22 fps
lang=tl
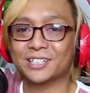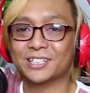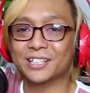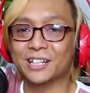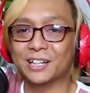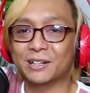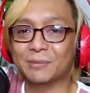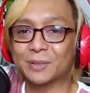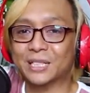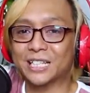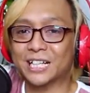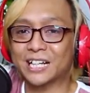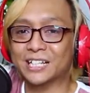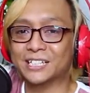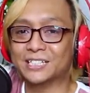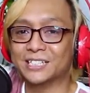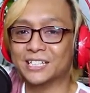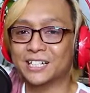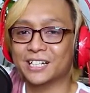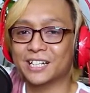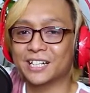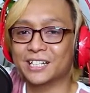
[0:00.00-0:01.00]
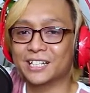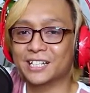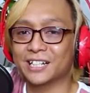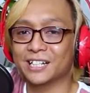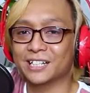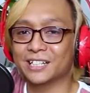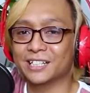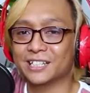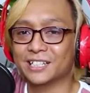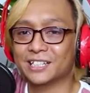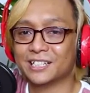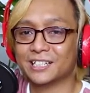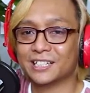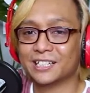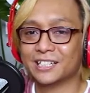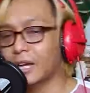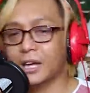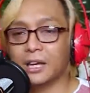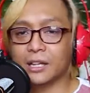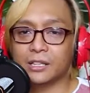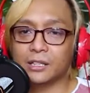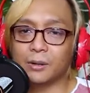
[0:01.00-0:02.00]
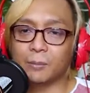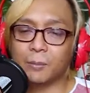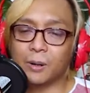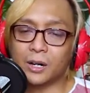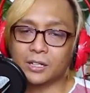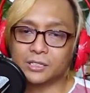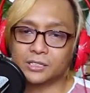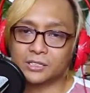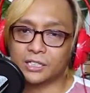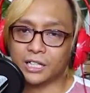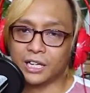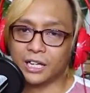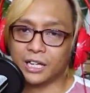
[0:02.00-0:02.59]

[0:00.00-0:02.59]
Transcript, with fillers: So, and mataas siyang ganyan. And the box